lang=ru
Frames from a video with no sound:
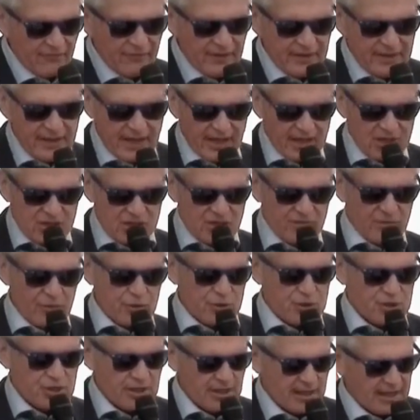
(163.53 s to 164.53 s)

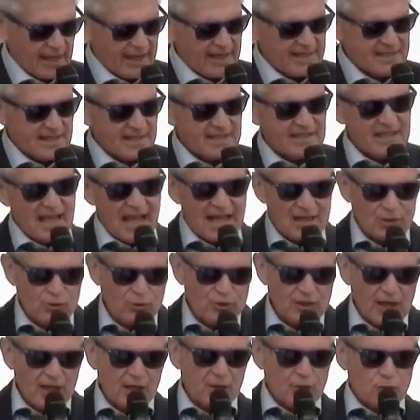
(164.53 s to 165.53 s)
выдерживающие
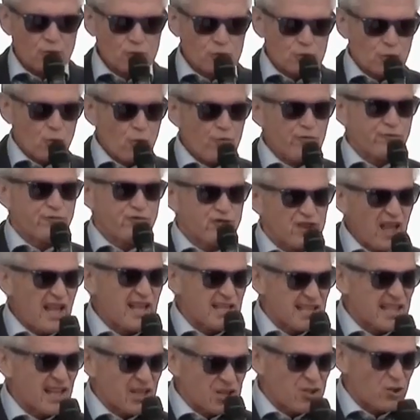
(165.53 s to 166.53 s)
горизонтальную нагрузку в
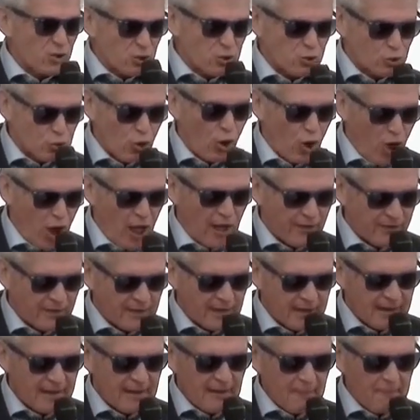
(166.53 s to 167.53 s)
тысячу
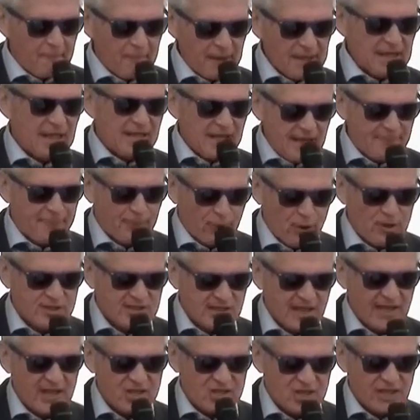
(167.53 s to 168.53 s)
тонн. Было не
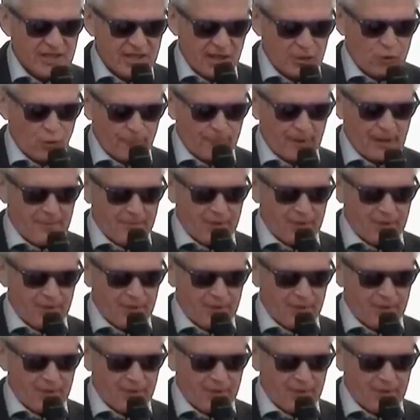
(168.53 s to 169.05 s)
просто решить эту